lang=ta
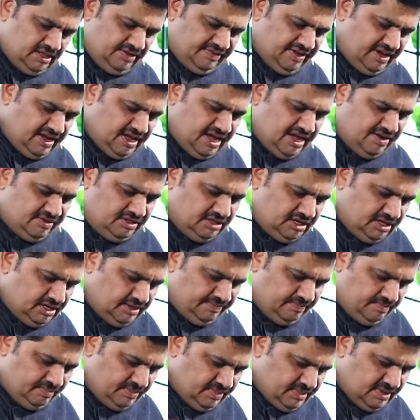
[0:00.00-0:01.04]
இந்த வெங்காயம் வந்து
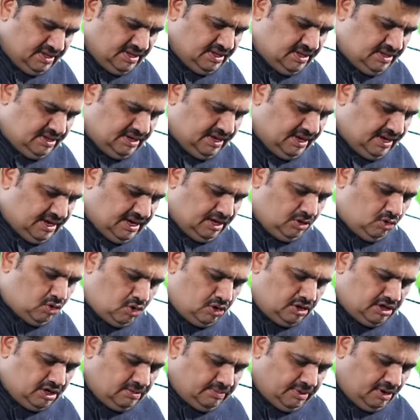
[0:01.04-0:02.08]
நல்ல
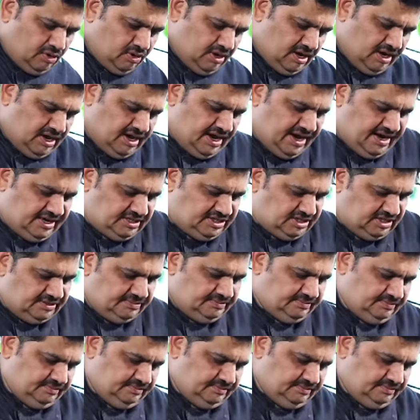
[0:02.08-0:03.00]
கோல்டன் ப்ரௌன் கலர் ஆயிடுச்சு